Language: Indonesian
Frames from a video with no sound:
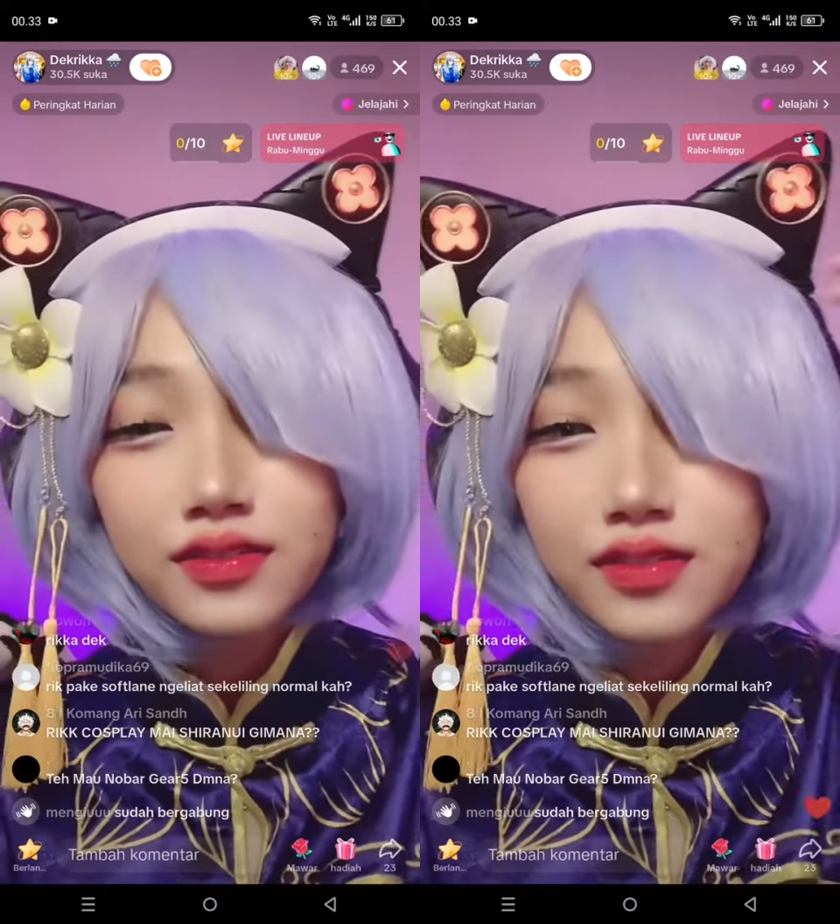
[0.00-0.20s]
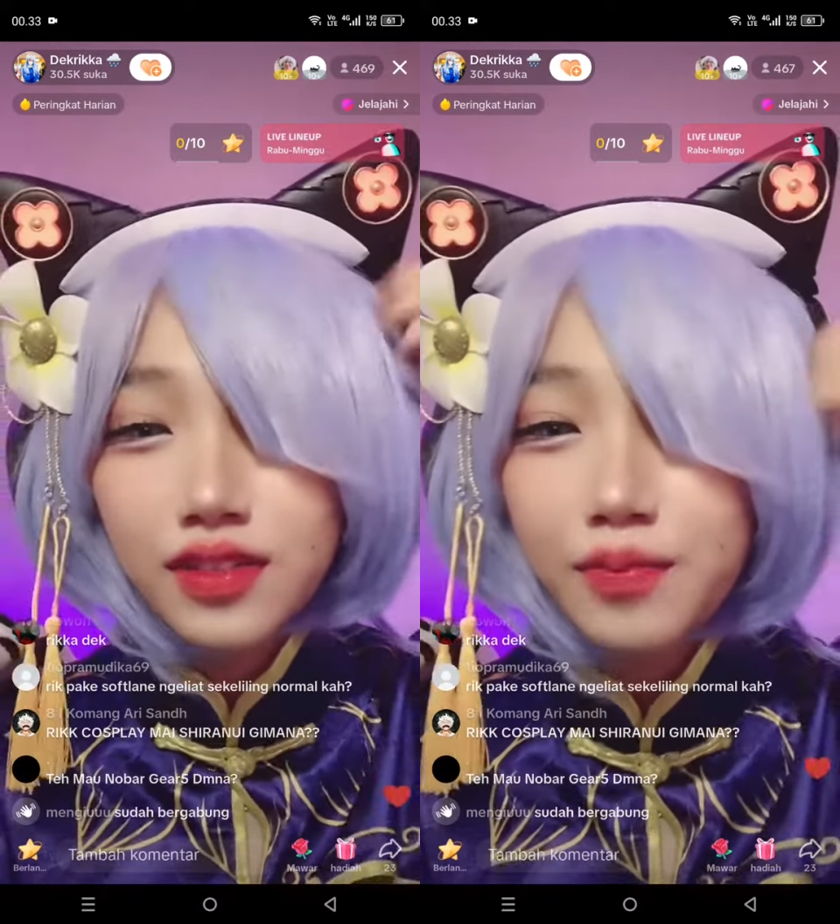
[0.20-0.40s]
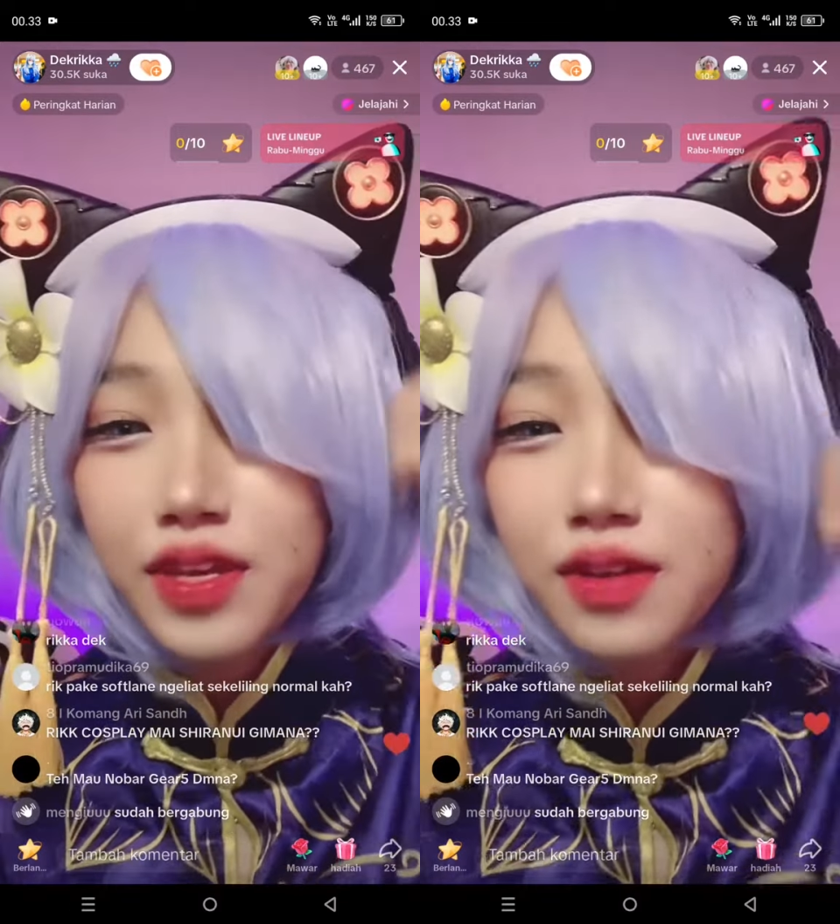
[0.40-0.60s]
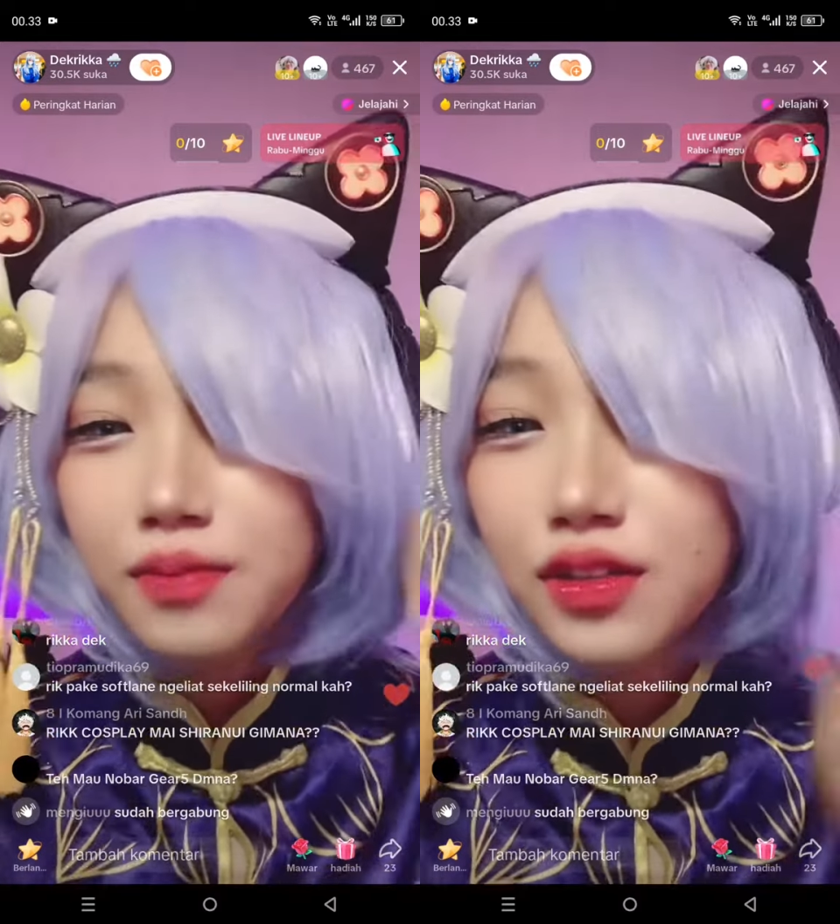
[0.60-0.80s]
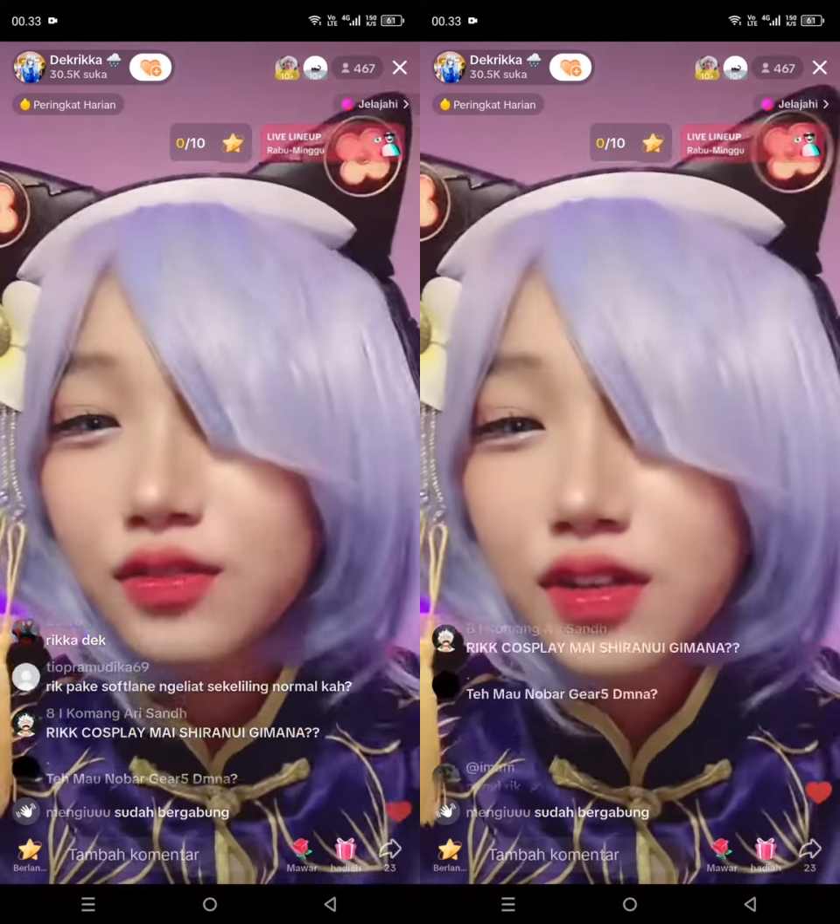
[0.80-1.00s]
Tapi emang
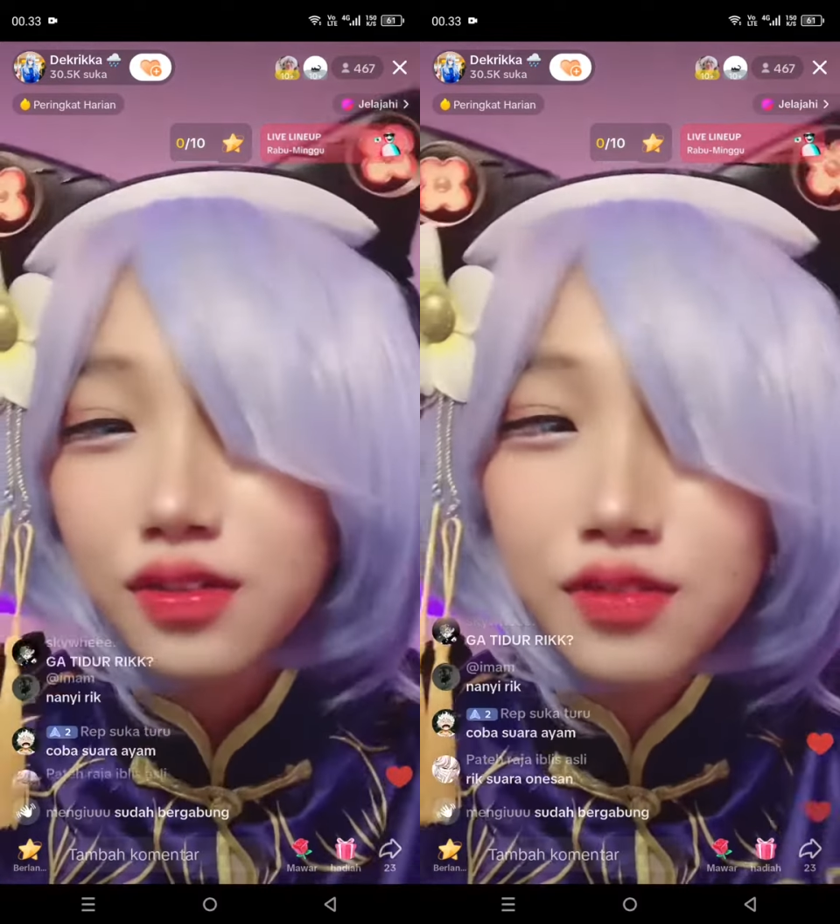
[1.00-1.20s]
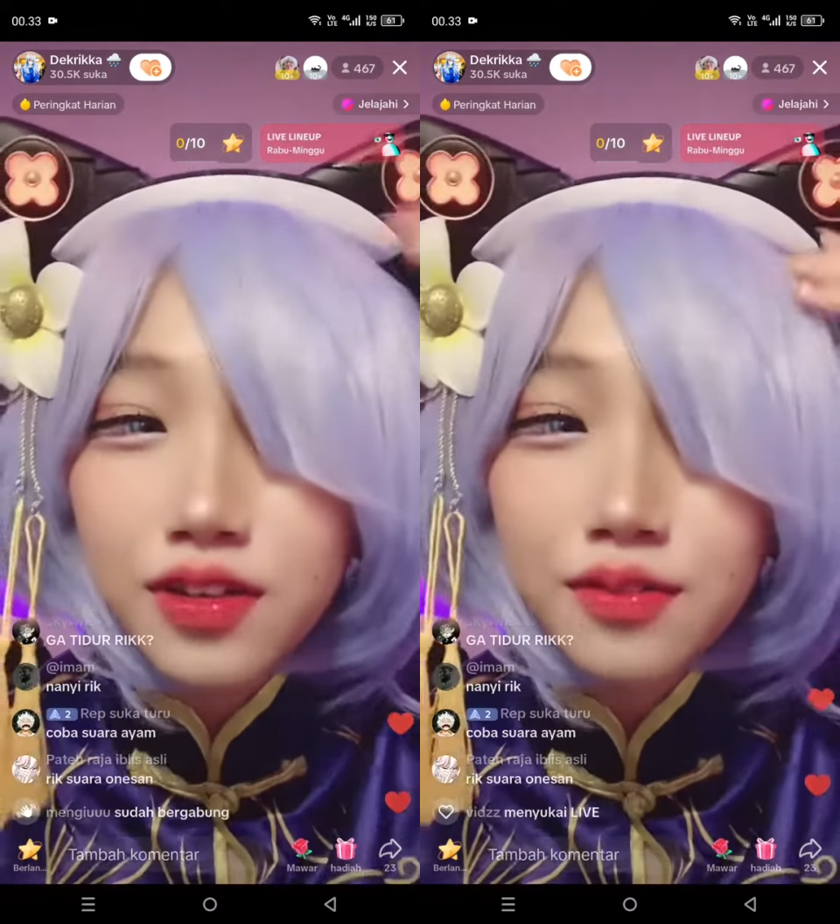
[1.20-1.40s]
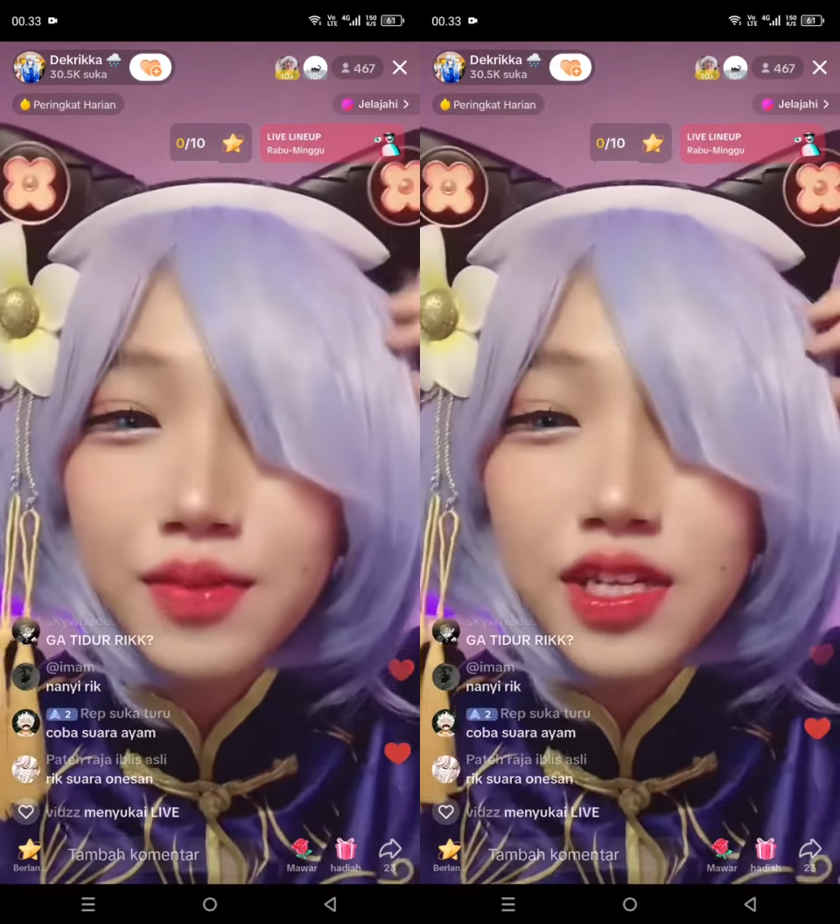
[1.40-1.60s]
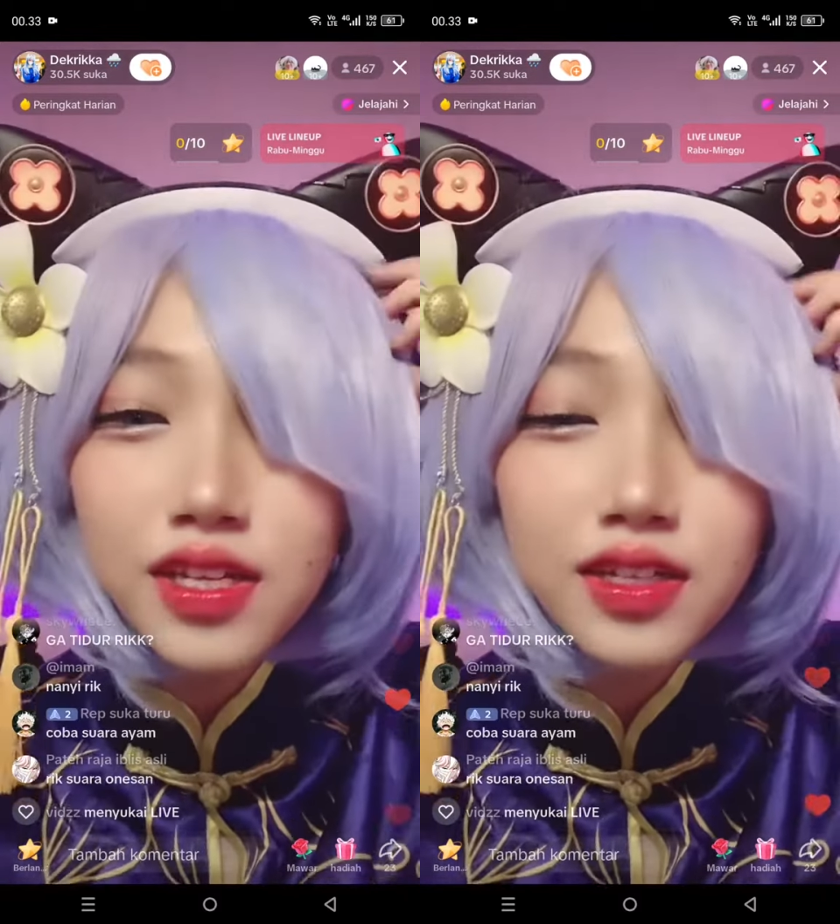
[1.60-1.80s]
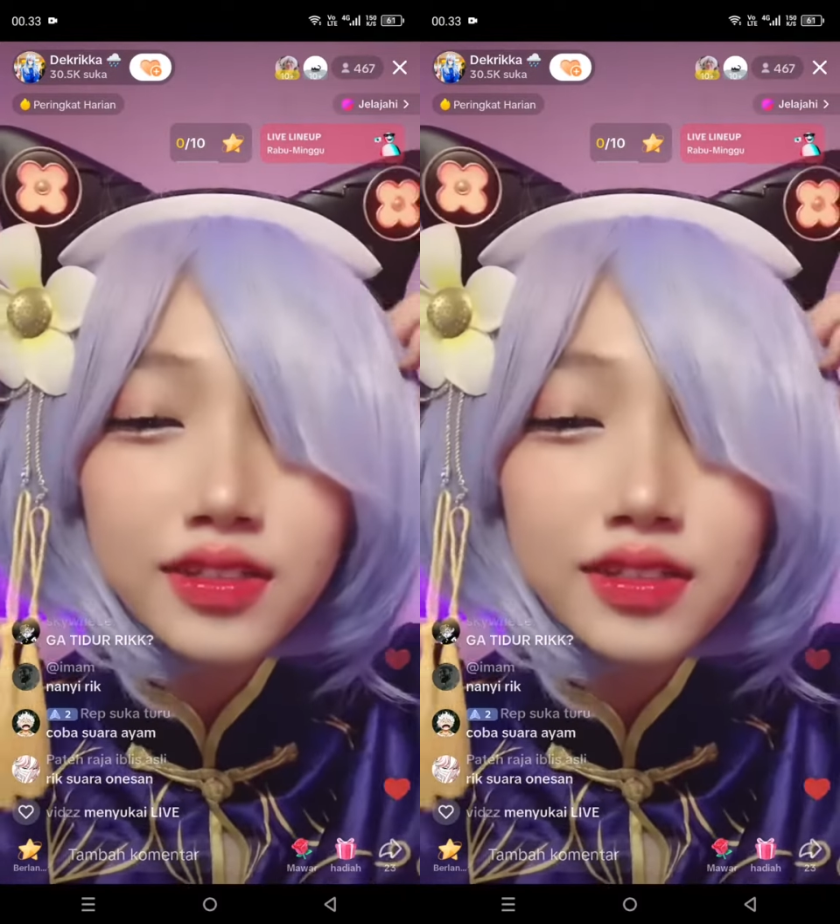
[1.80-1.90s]
suara gue bindeng